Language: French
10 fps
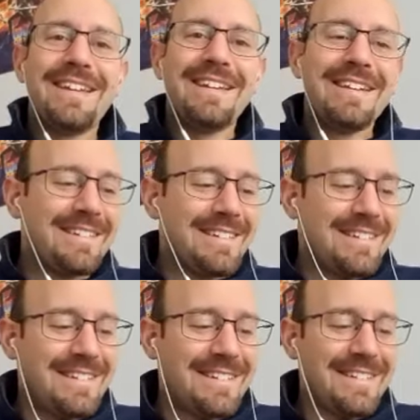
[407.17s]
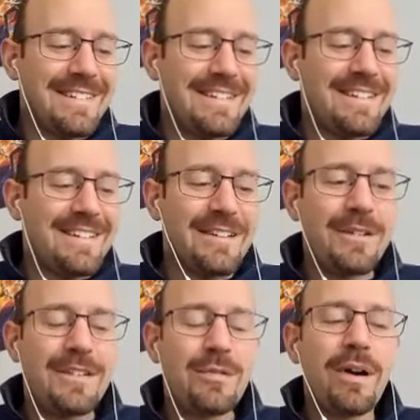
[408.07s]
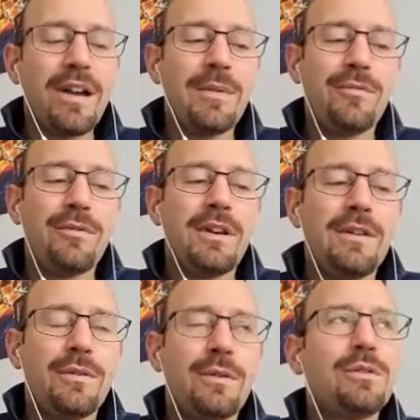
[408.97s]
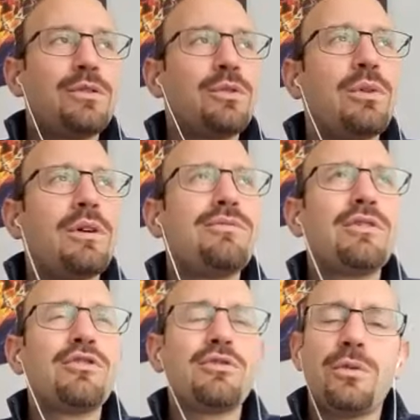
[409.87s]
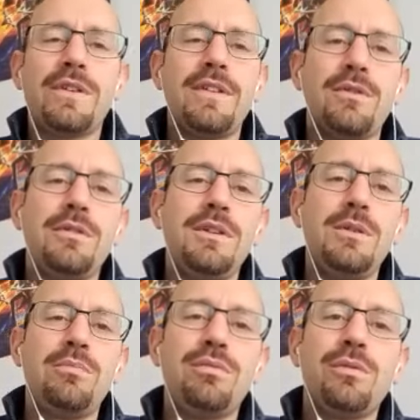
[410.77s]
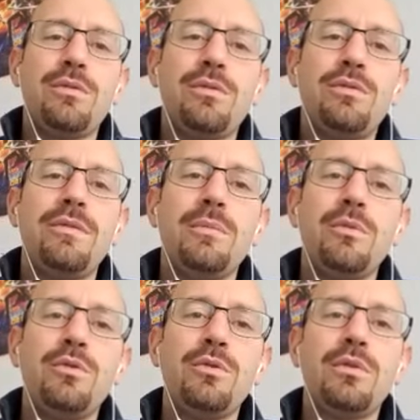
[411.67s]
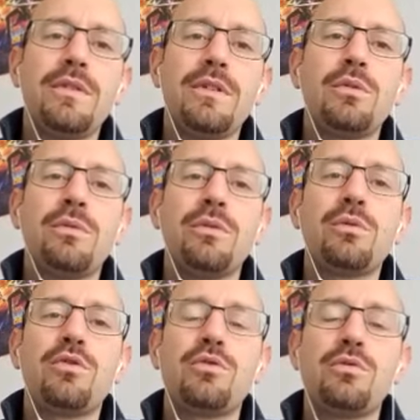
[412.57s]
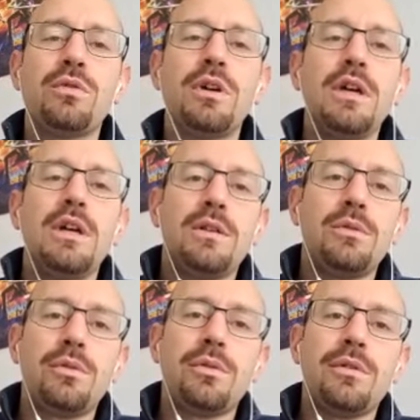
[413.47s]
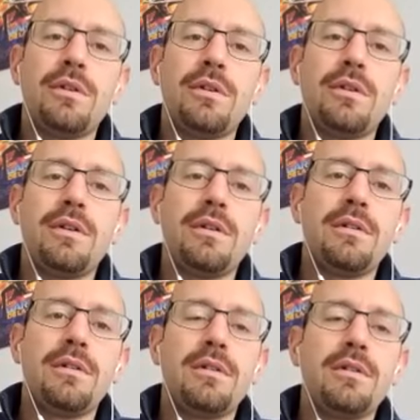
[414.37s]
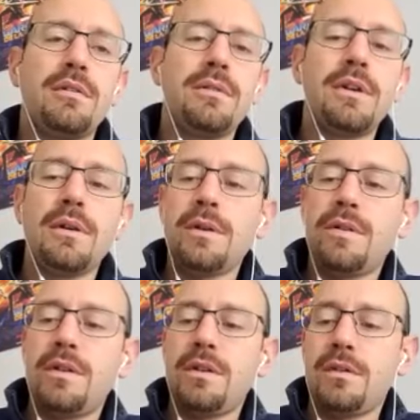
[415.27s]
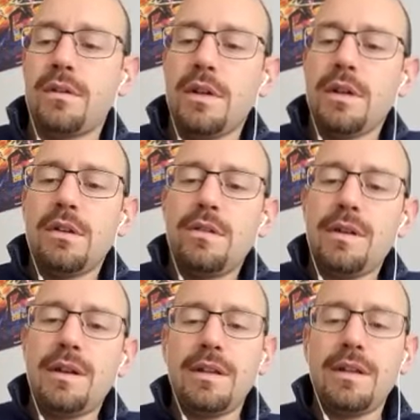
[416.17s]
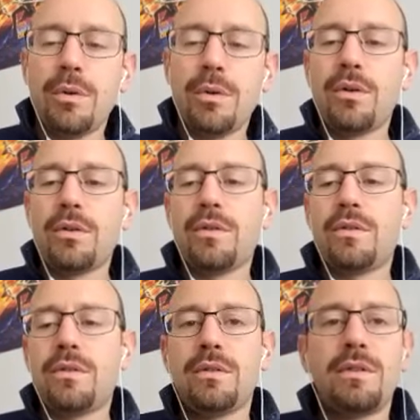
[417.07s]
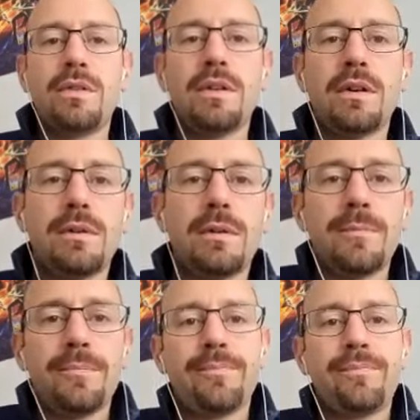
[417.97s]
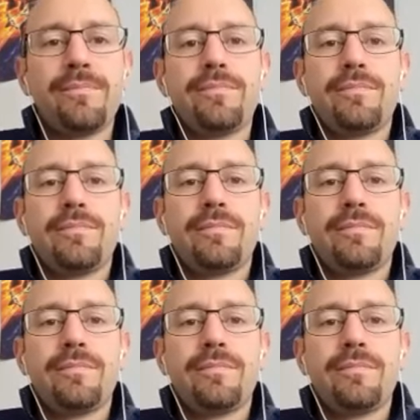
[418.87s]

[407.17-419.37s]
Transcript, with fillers: Et, bah, c'est pareil, bah, il faut aller trois fois, je crois, aux États-Unis pour suivre les modules. C'est trois fois trois jours. Donc voilà, ouais, c'est, c'est de la dépense, etc. Ouais.